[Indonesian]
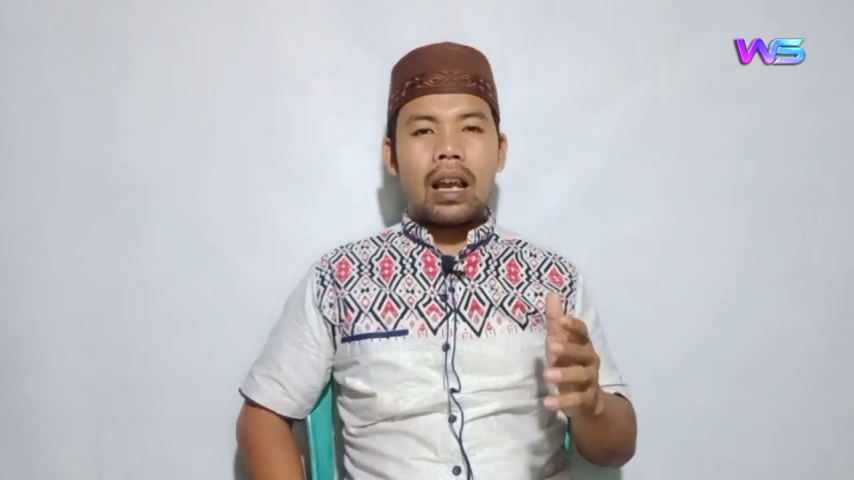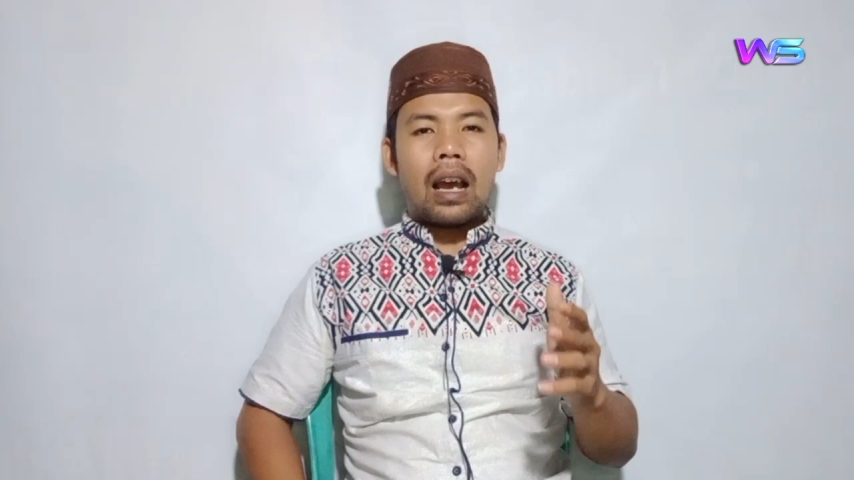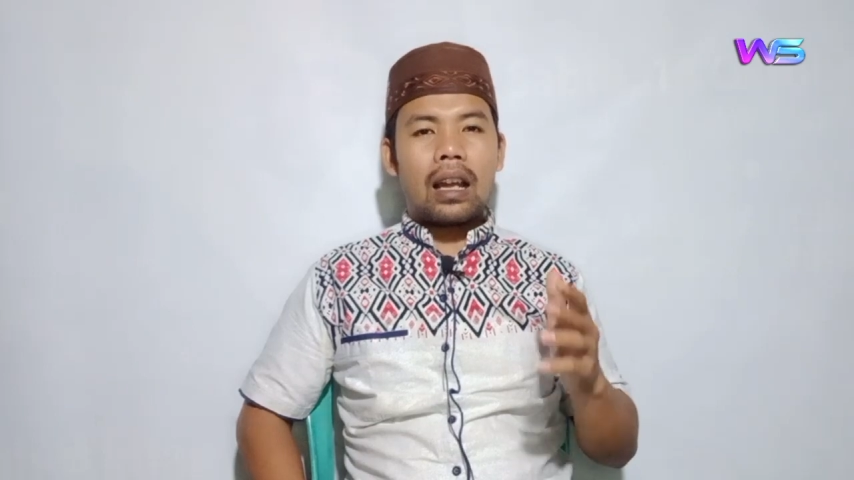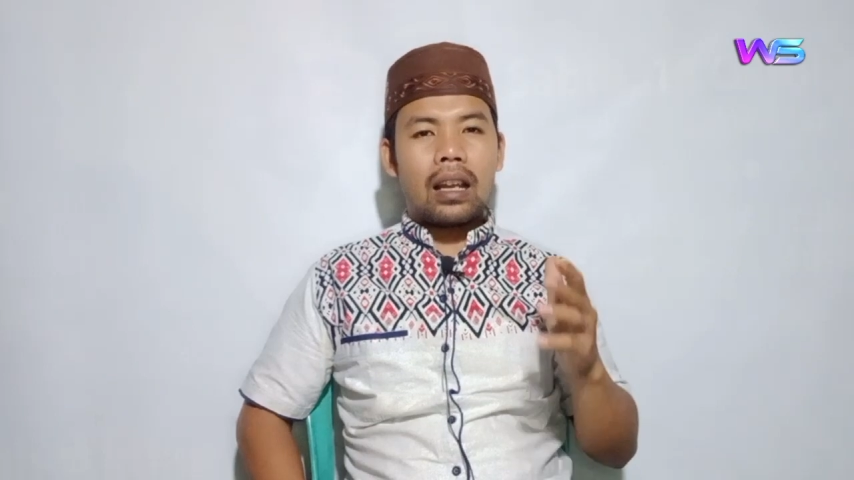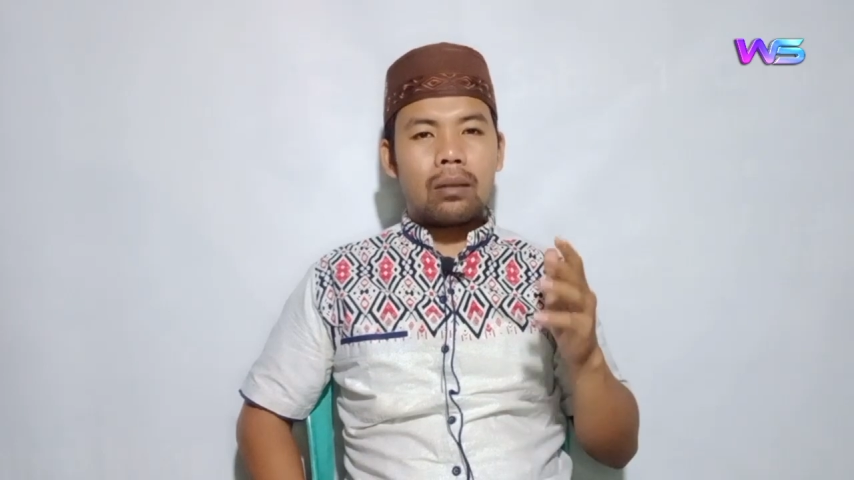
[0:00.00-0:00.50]

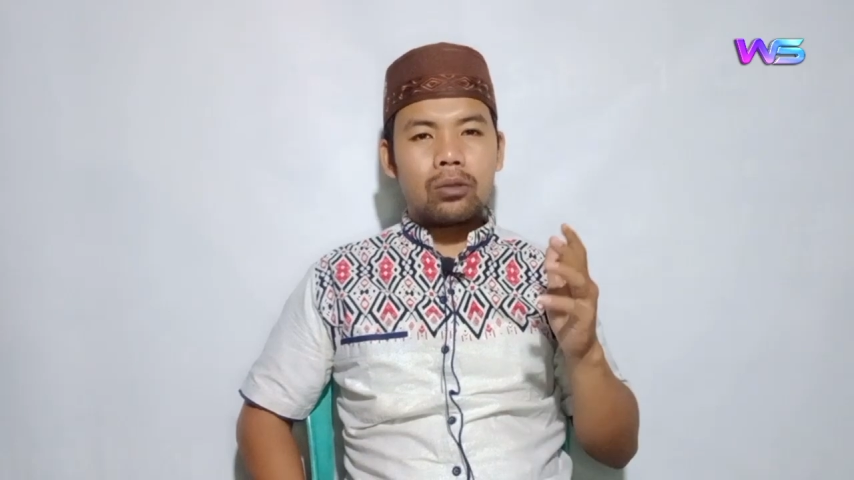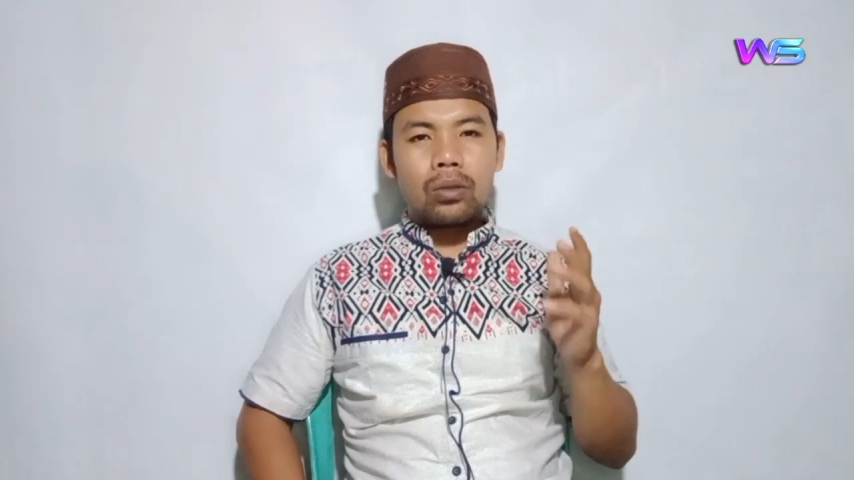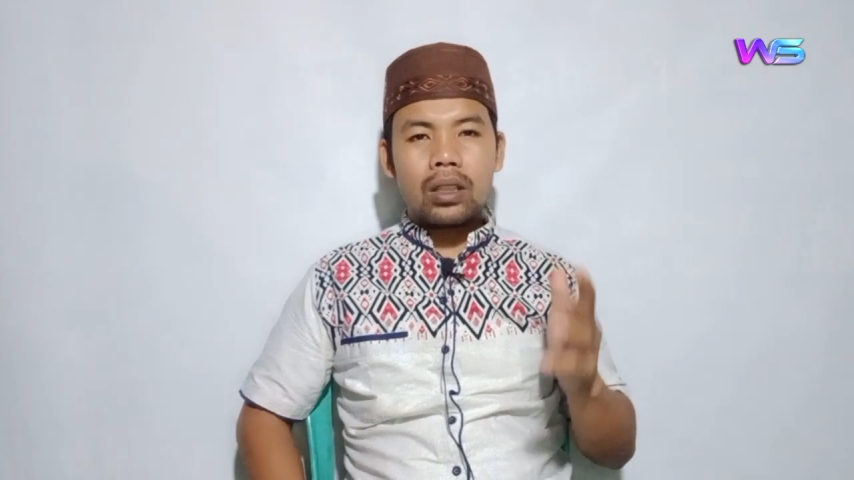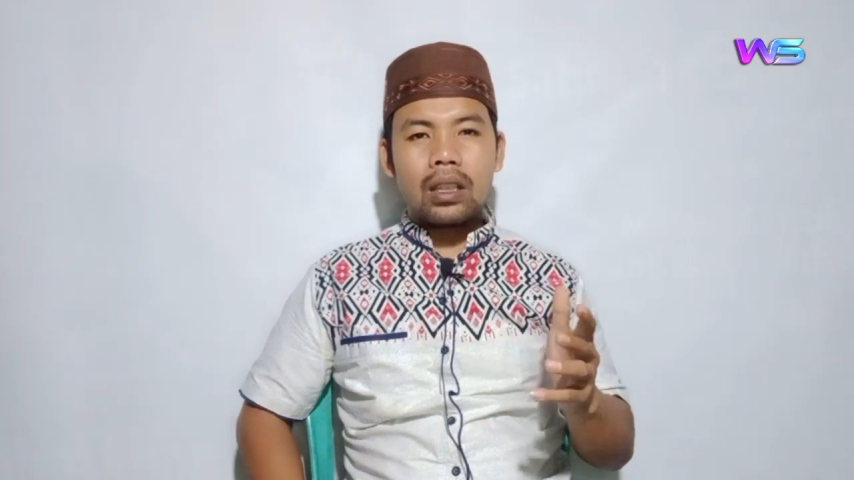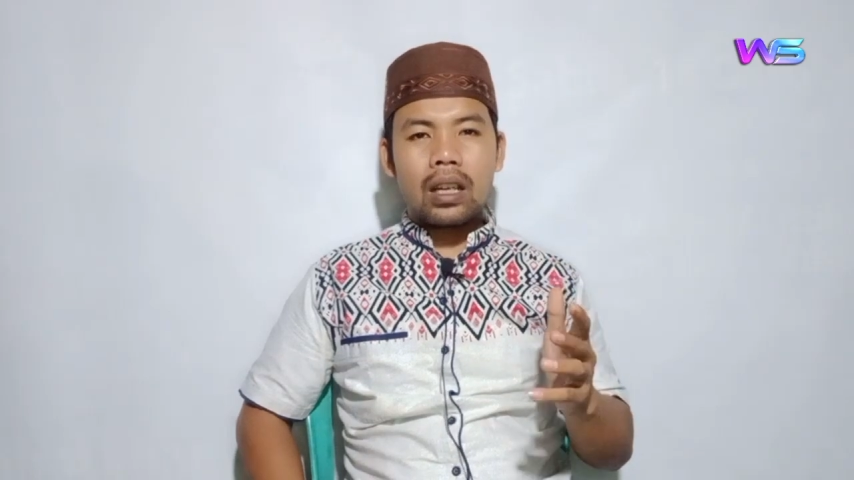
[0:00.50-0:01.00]

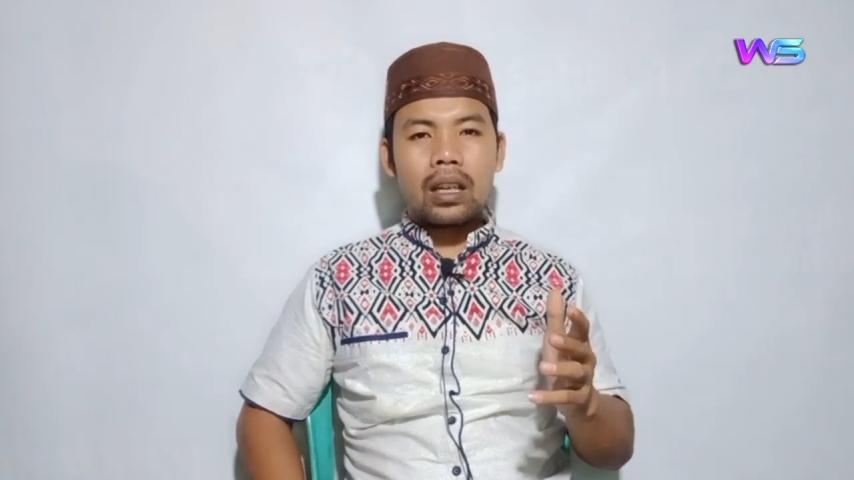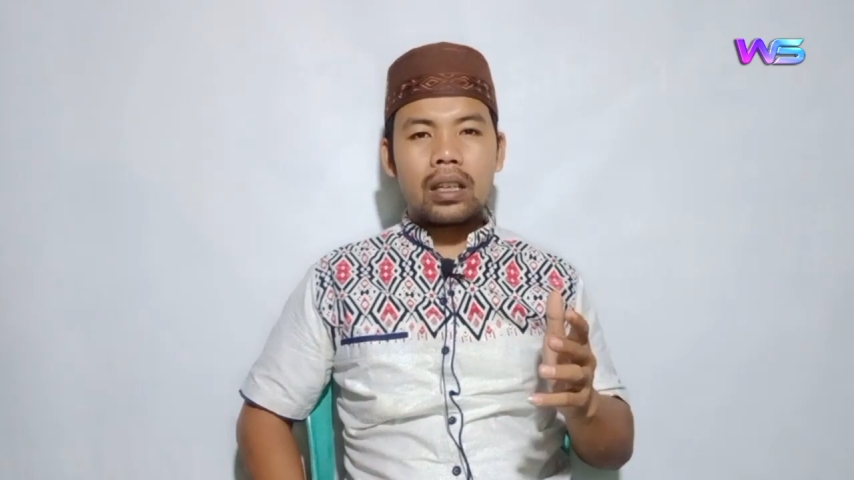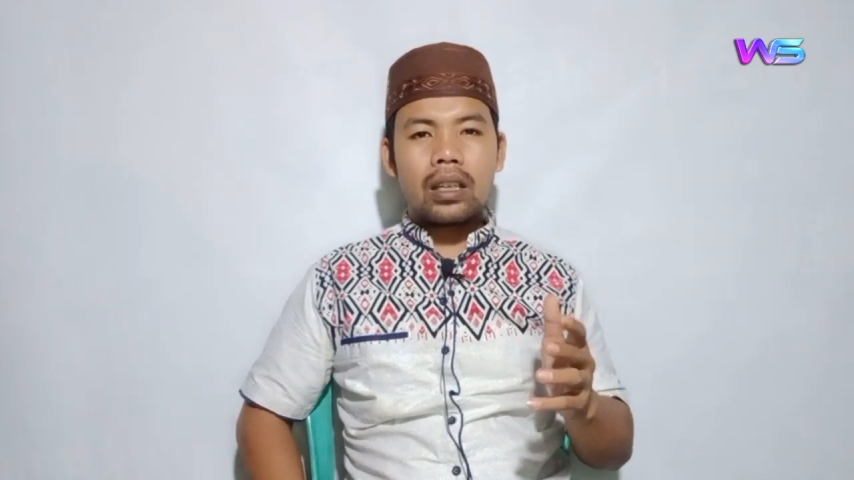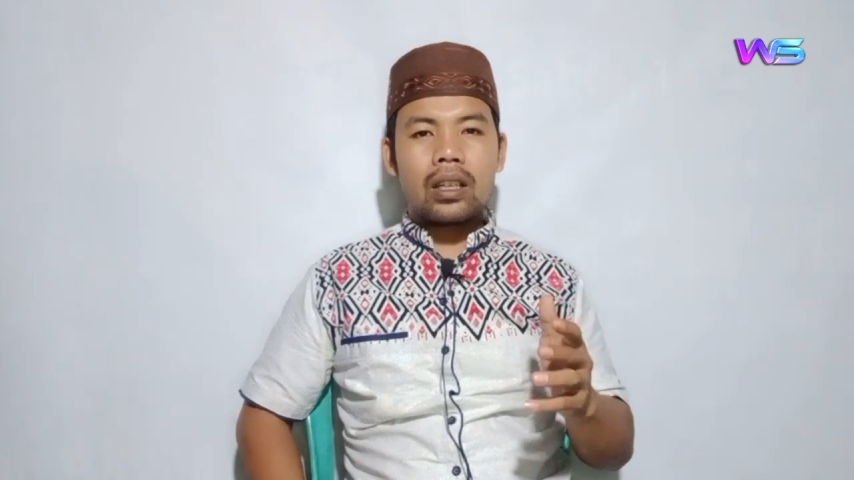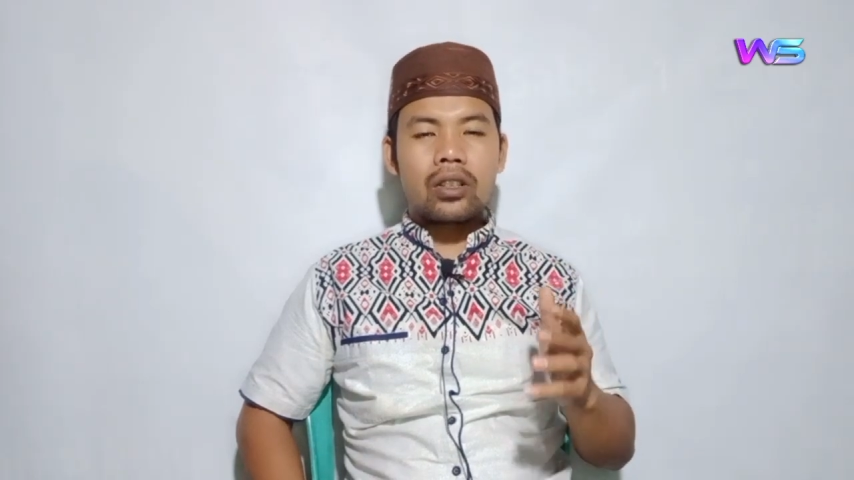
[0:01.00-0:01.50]

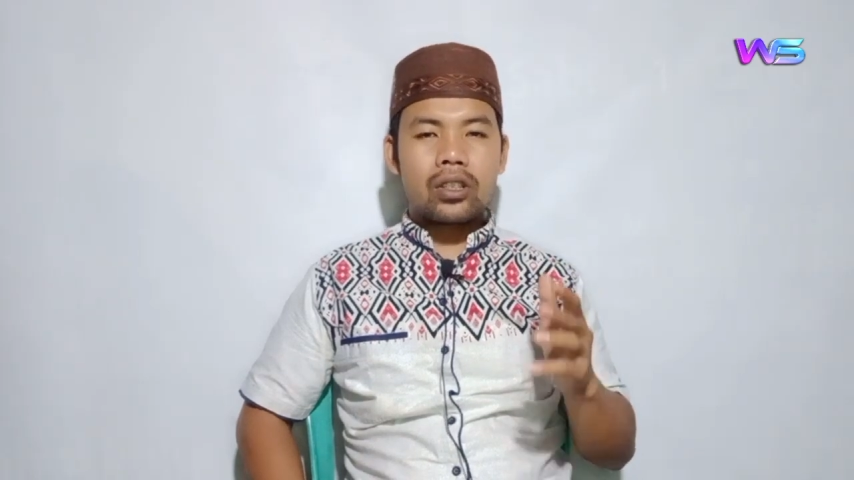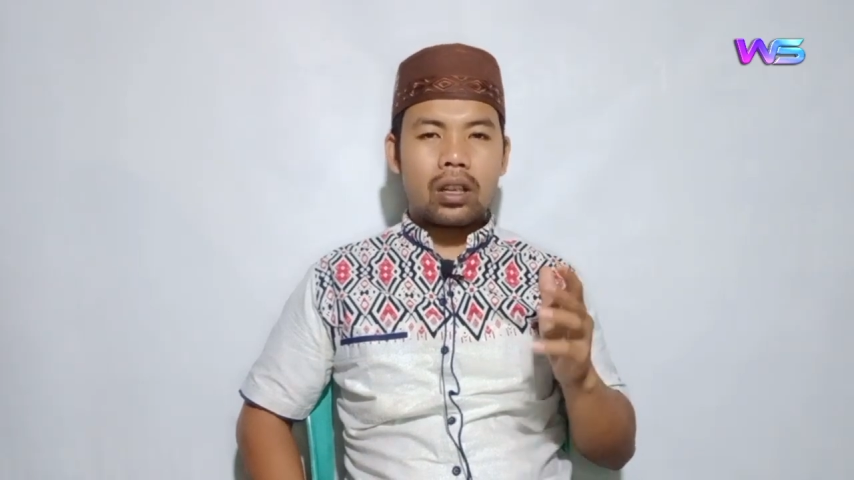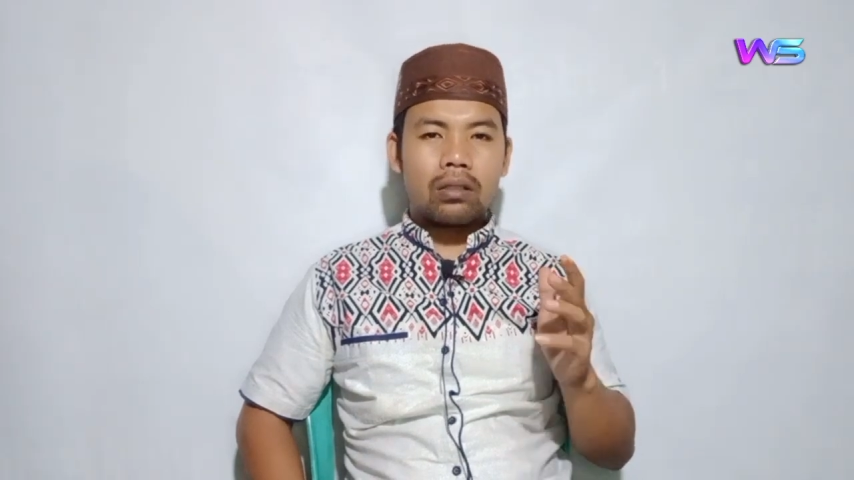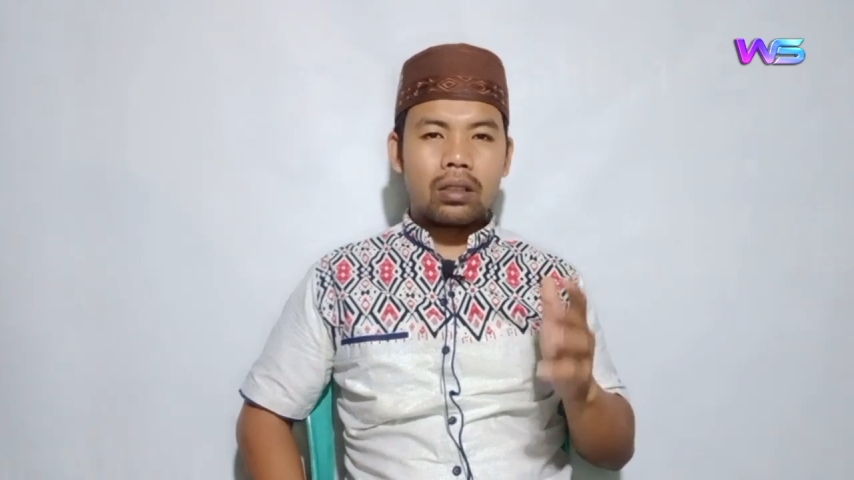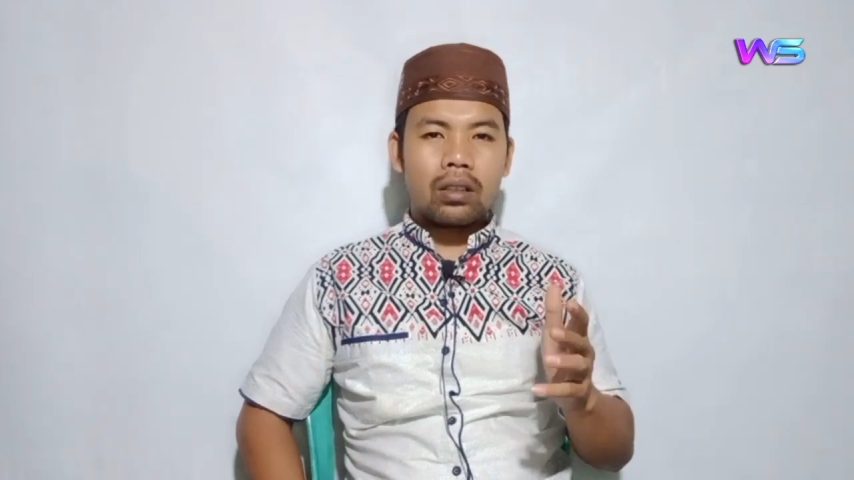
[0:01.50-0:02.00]
Alhamdulillah,
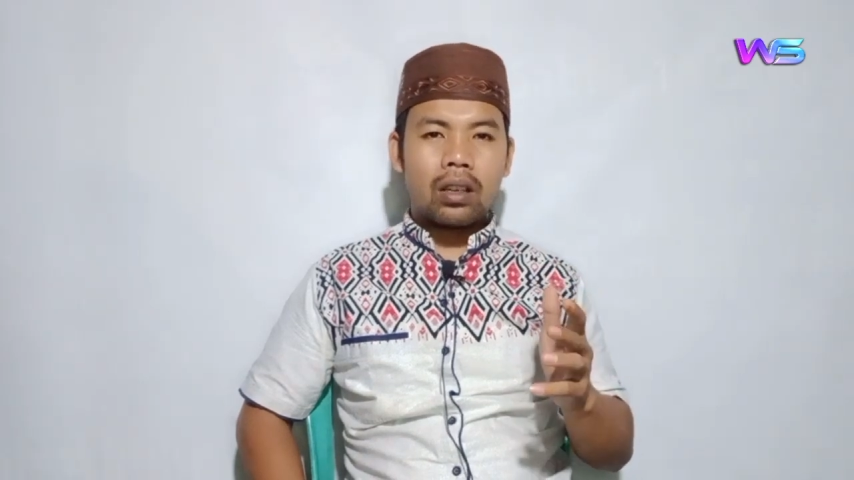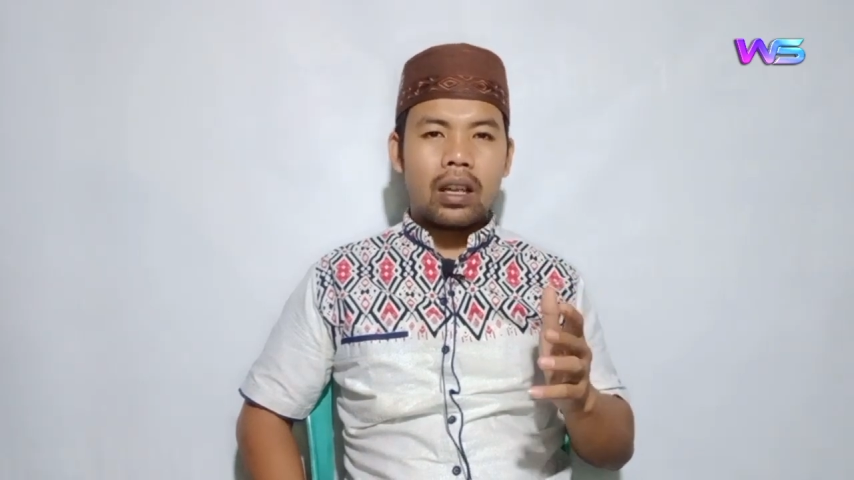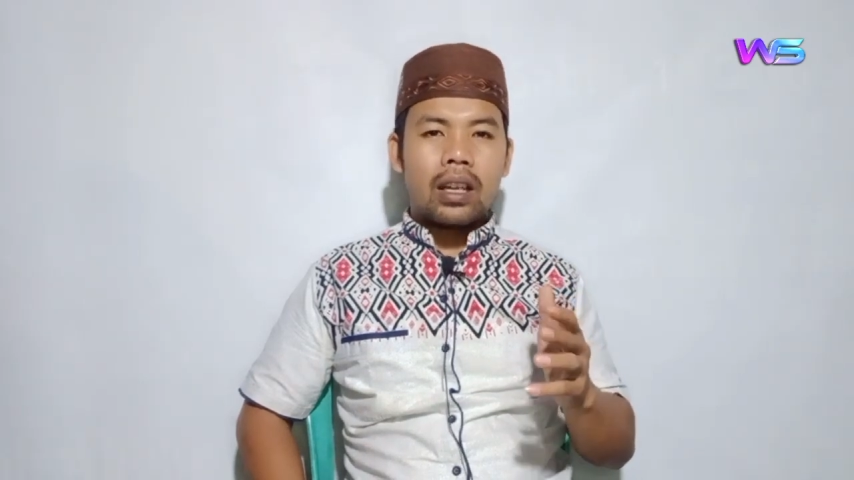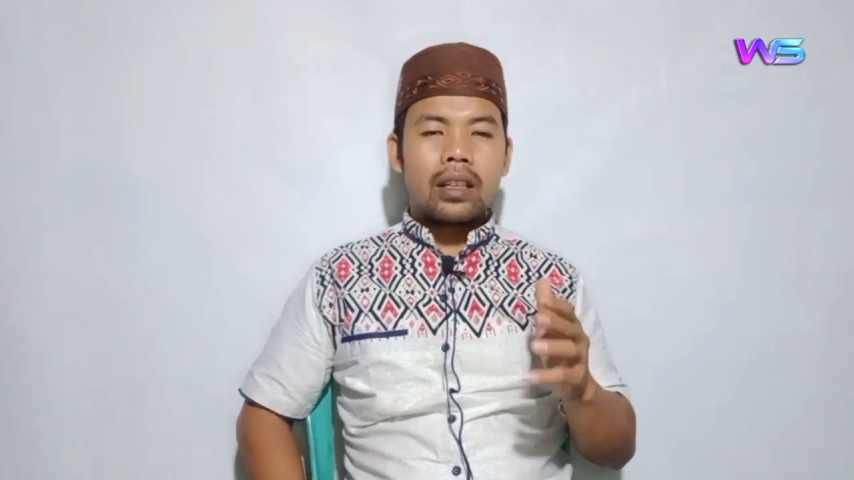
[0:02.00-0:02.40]
Insya Allah,